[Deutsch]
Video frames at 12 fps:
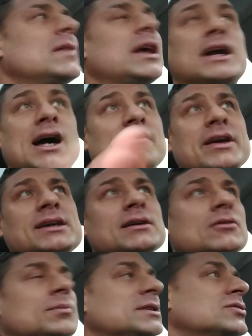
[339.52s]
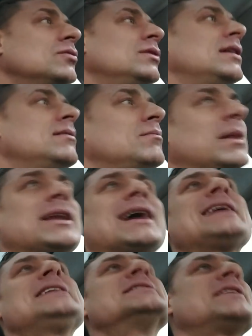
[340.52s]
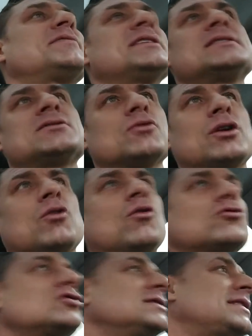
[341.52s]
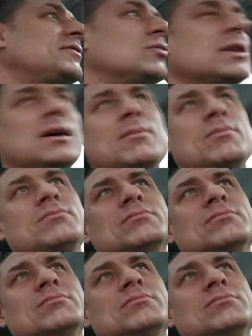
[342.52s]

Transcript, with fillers: egal welche, ob das nun Mandarinsaft ist oder Orangensaft oder